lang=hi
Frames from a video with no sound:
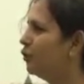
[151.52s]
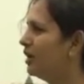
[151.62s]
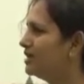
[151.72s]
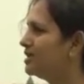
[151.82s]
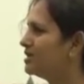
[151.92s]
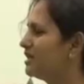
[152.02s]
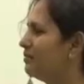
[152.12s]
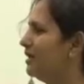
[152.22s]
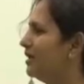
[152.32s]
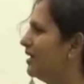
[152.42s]
थोड़ा सा
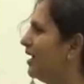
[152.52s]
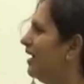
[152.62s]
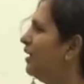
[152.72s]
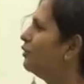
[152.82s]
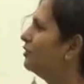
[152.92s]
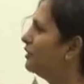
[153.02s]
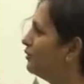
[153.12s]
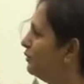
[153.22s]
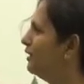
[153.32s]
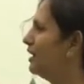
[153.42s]
समय गृहिणी को
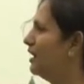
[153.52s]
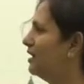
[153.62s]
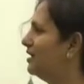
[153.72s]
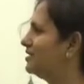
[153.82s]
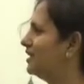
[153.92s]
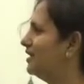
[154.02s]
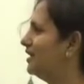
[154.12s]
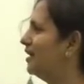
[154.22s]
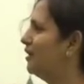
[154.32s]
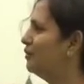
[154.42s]
ज़रूर निकालना
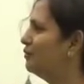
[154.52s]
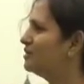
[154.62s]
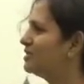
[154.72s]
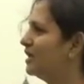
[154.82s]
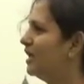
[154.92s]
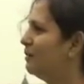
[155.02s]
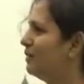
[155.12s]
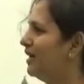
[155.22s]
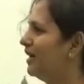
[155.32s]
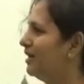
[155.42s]
चाहिए उससे
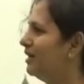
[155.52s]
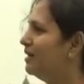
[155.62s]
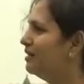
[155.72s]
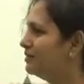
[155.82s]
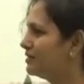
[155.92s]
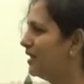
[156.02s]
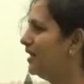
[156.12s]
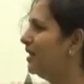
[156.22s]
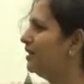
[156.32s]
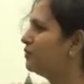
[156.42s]
हमारे
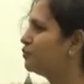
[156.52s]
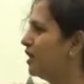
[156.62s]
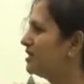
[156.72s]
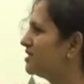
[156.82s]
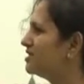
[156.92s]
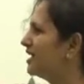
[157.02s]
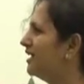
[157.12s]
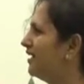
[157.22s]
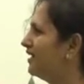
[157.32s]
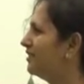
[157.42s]
शरीर स्वास्थ्य
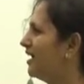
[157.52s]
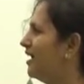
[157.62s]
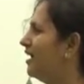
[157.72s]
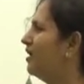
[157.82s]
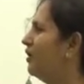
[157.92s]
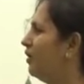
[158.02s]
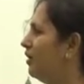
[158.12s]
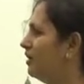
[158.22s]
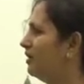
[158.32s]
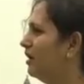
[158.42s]
सही रहता है
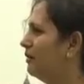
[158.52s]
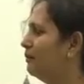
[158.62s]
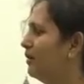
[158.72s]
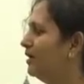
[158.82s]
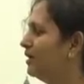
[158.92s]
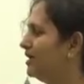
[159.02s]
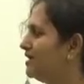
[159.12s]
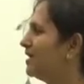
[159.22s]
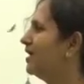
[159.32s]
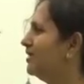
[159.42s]
और मन
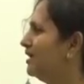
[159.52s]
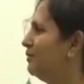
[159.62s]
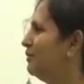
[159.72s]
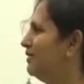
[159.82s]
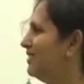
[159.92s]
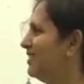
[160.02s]
की शांति भी